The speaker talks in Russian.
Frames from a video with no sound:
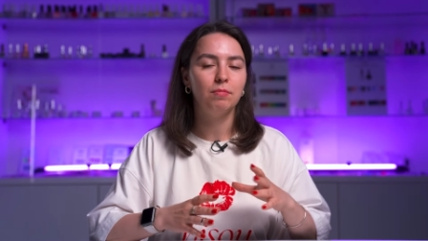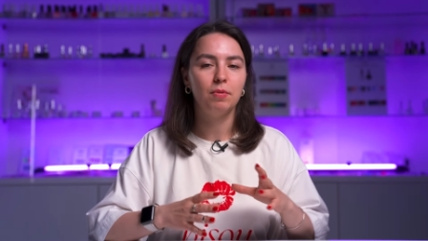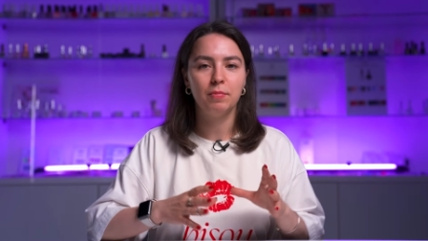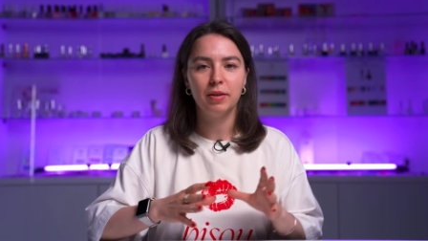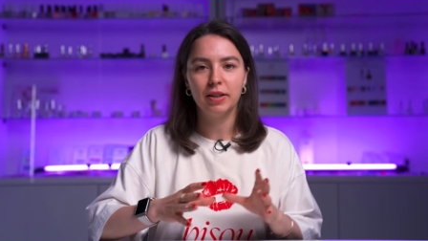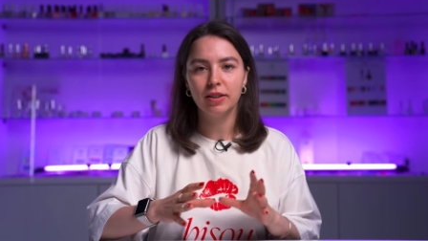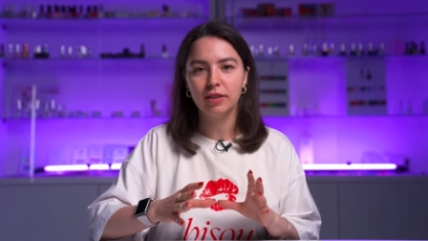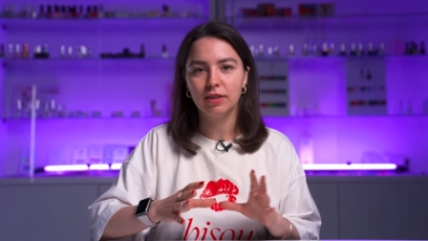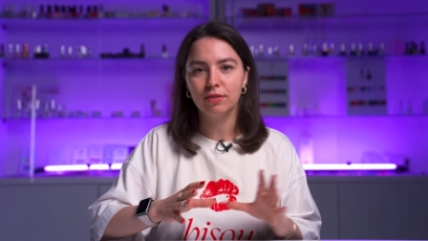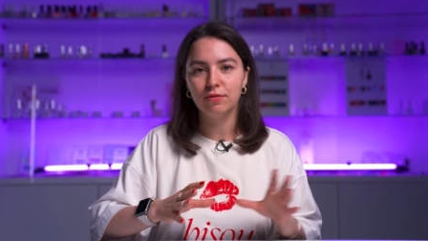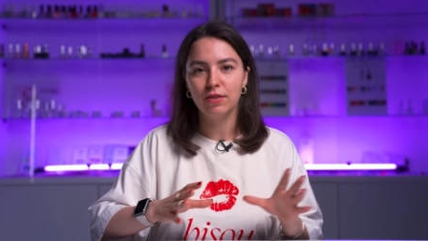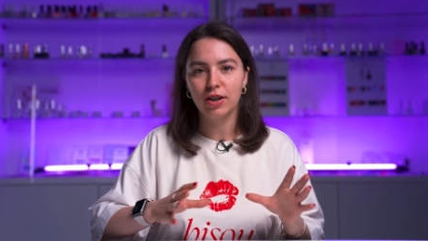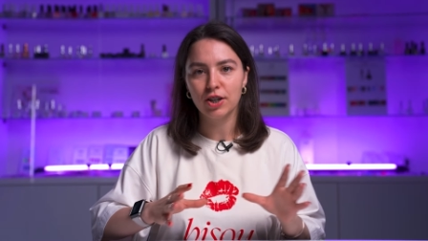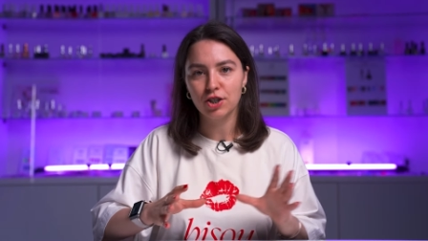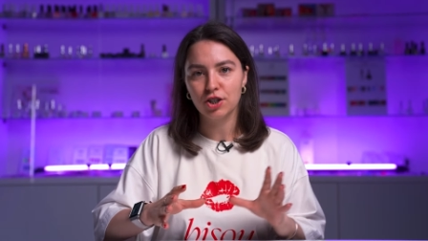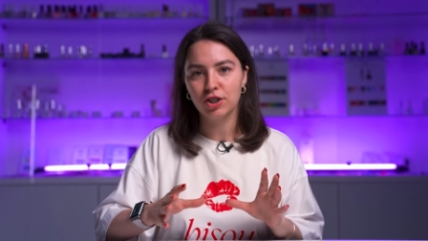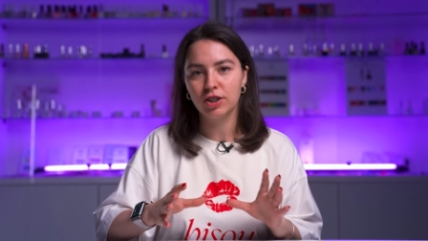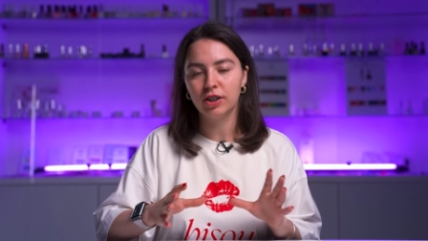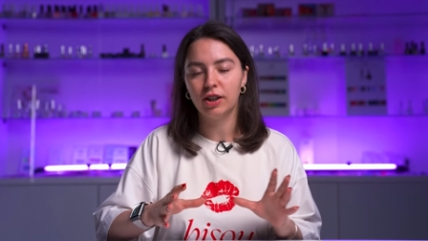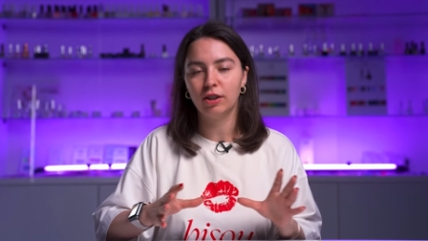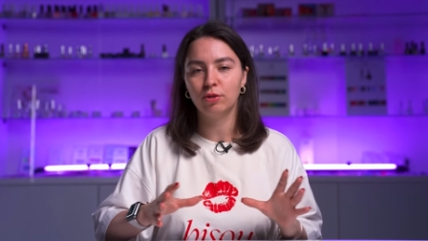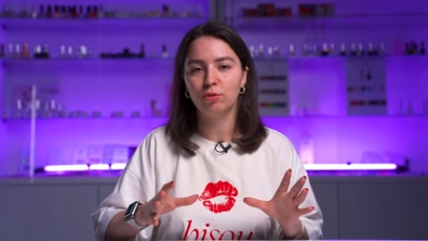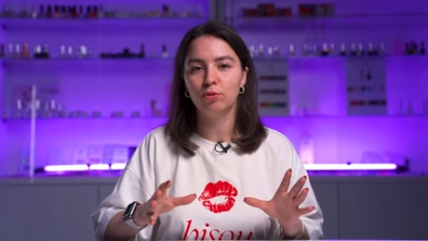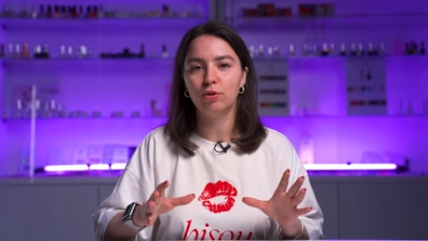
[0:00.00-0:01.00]
моменты
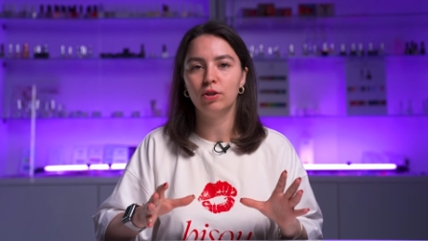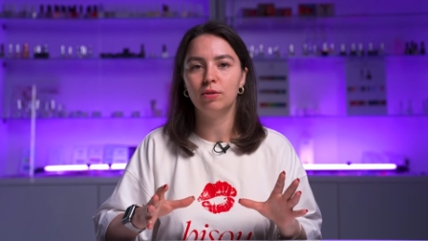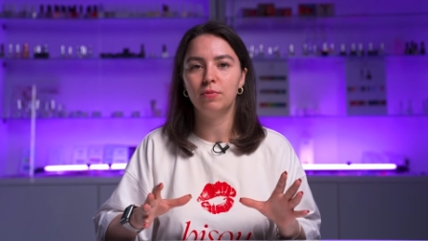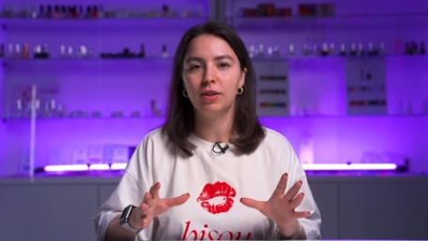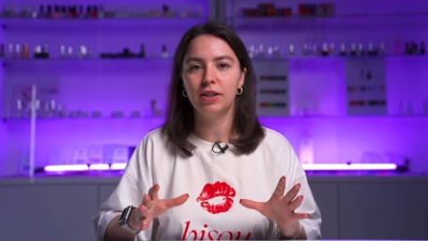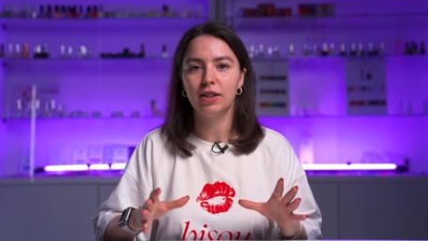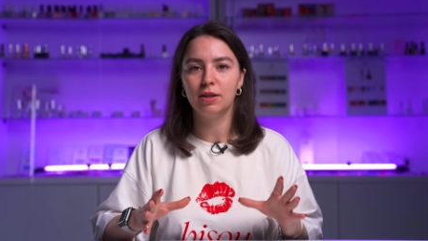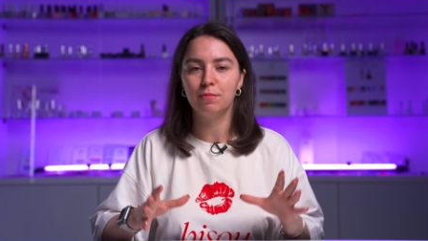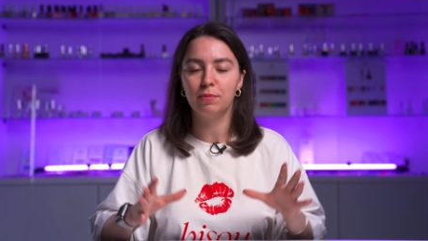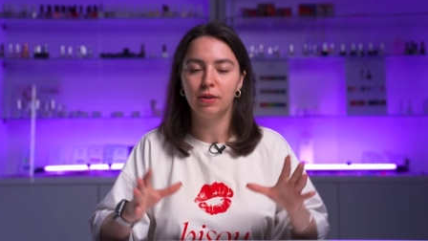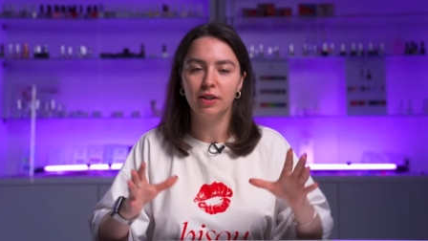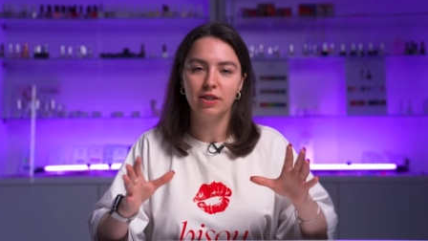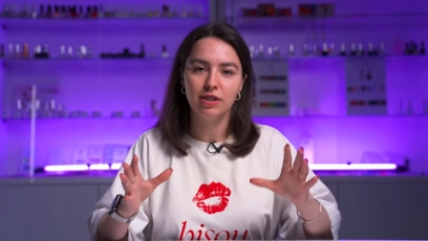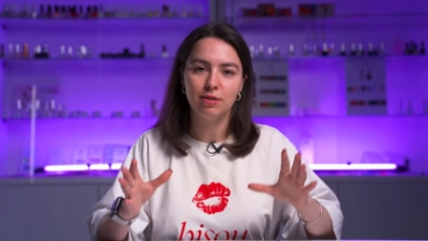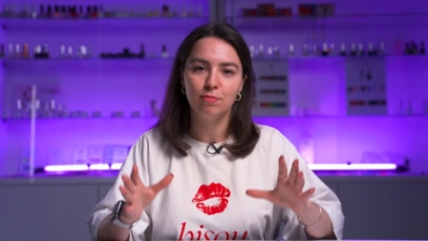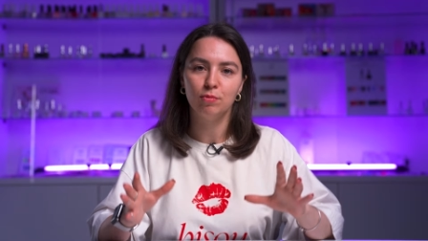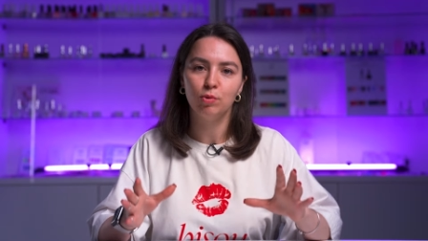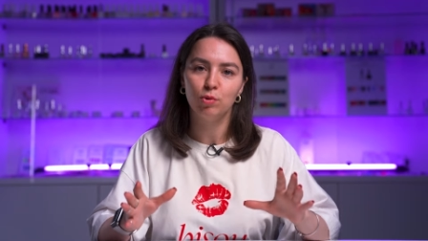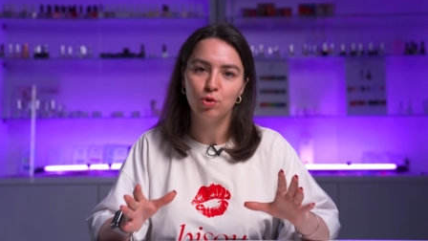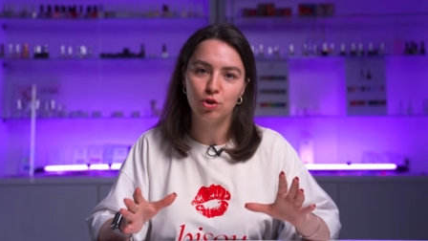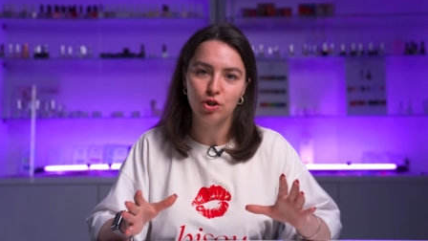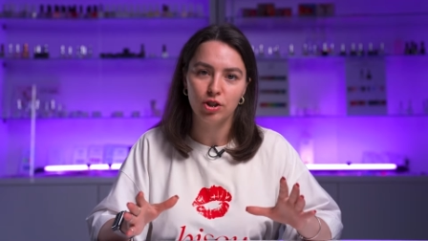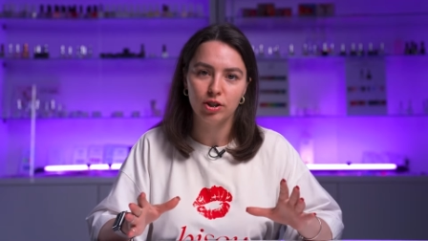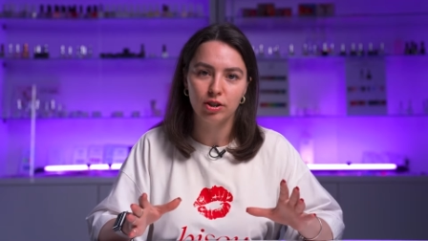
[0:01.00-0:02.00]
важные, которые мне необходимо
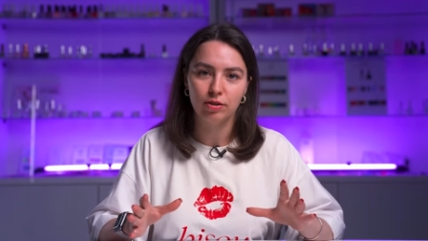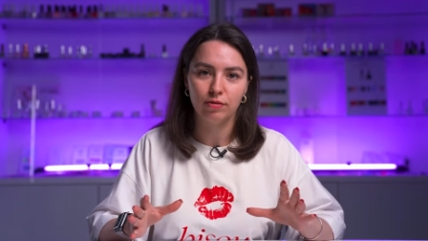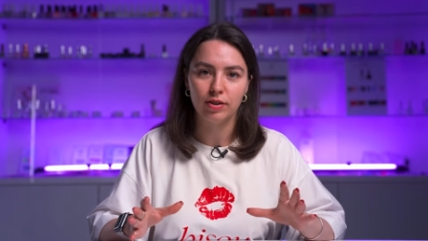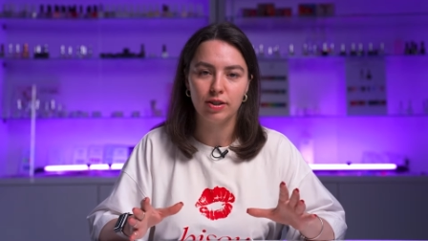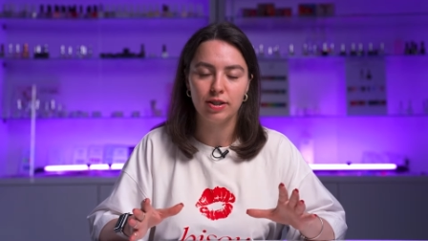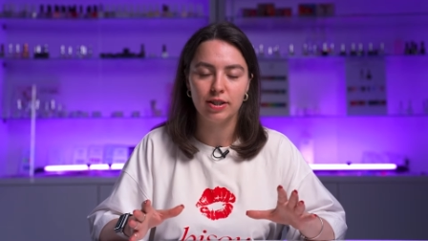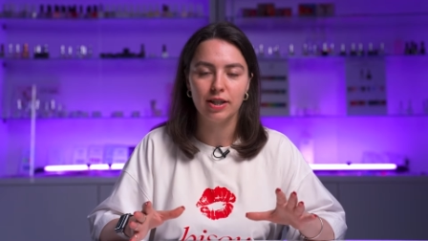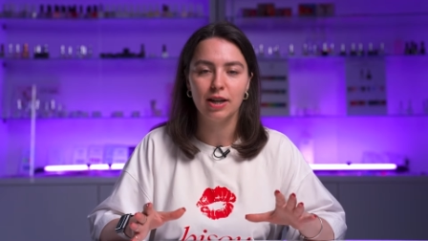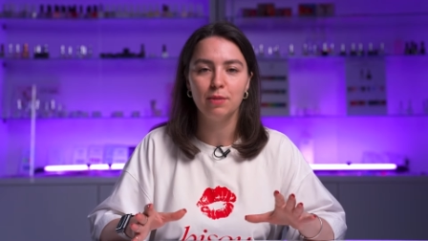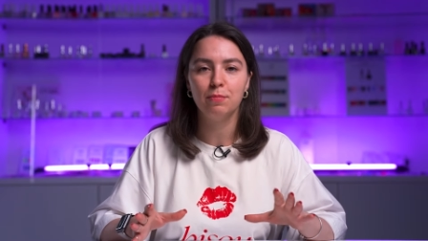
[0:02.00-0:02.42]
необходимо учитывать.